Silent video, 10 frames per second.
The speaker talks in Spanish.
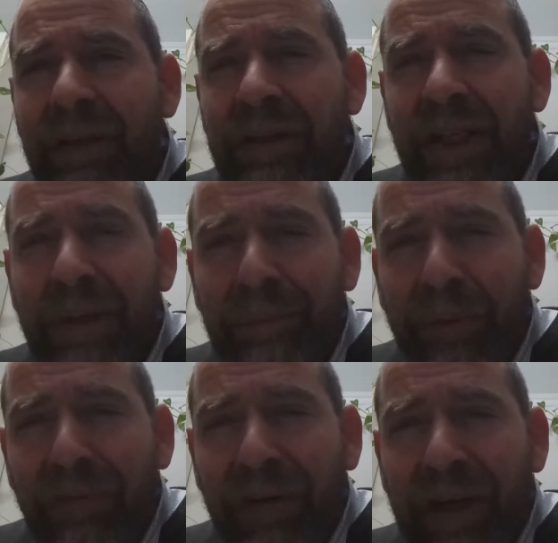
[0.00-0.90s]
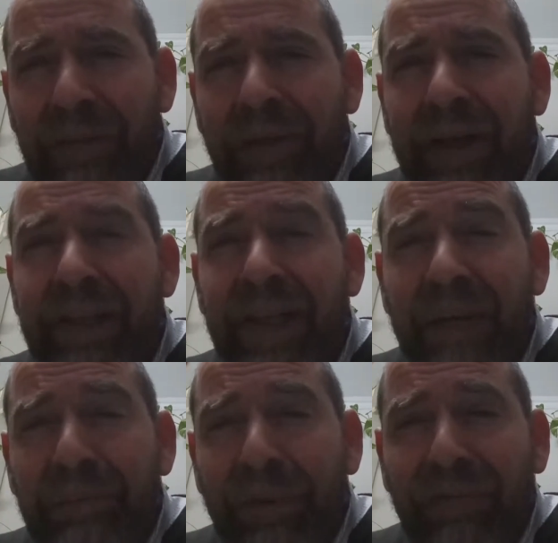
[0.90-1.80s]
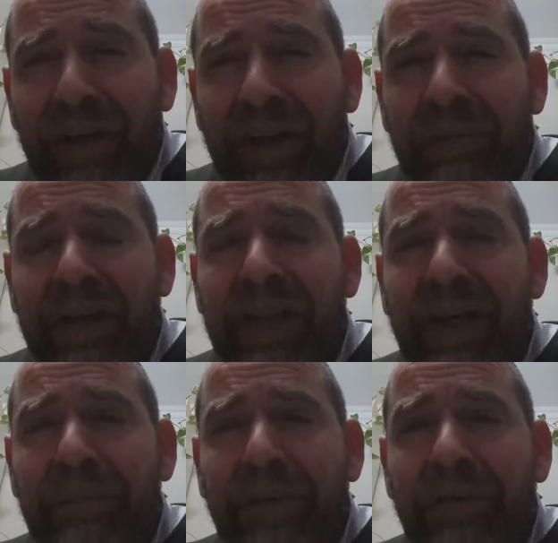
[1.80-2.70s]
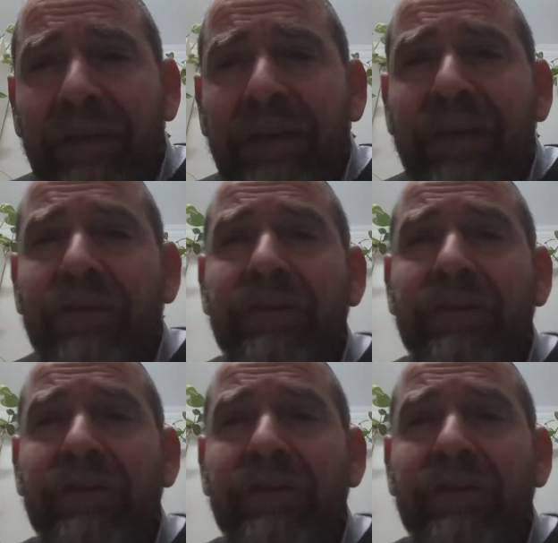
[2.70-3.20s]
llegan problemas, llegan problemas, llegan problemas y ellos